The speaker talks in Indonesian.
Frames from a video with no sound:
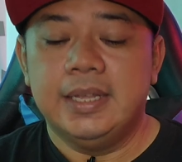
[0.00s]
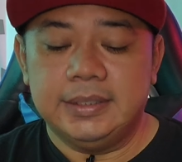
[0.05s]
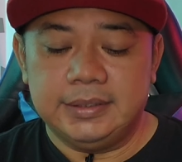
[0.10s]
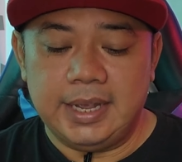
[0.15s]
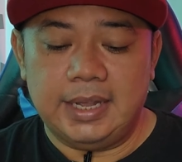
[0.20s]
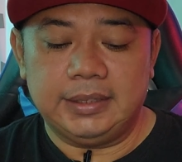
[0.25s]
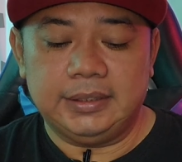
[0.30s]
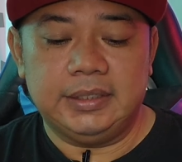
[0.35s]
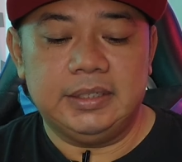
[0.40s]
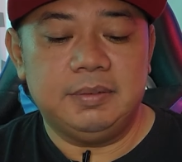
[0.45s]

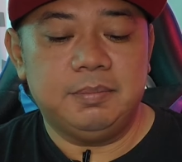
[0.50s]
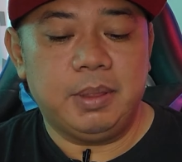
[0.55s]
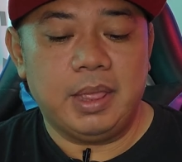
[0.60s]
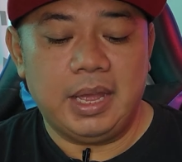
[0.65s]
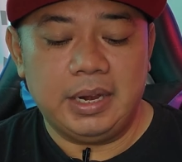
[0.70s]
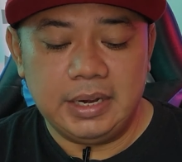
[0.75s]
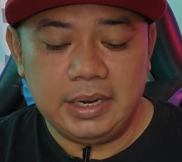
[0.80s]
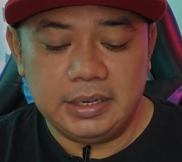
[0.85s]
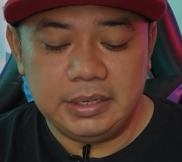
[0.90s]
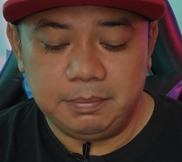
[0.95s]
saat ini
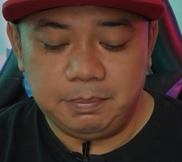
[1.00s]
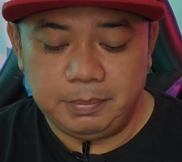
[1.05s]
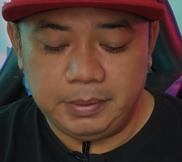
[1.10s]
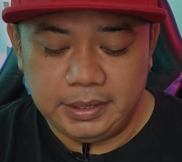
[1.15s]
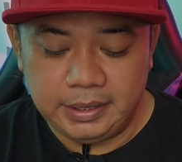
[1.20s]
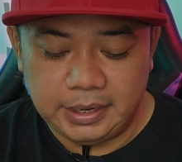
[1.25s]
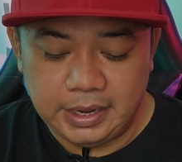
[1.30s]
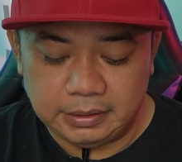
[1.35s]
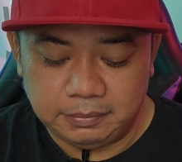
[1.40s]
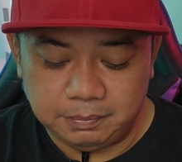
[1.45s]
berada di
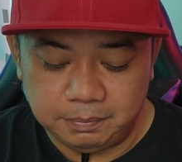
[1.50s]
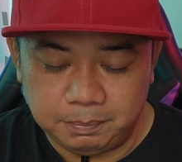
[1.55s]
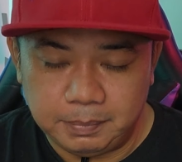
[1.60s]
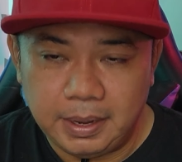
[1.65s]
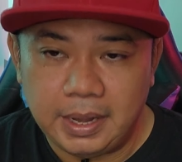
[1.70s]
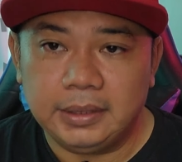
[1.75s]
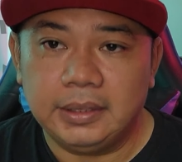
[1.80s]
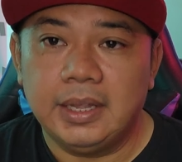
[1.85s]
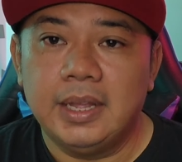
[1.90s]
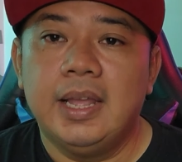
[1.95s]
peringkat
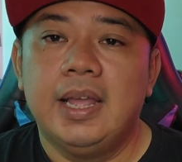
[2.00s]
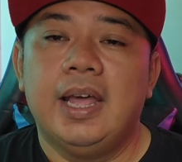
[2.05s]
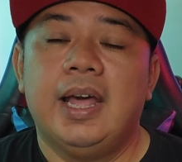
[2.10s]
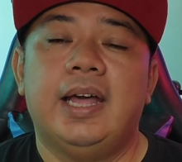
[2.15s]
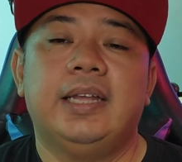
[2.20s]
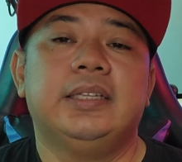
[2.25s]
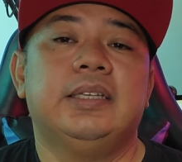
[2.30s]
4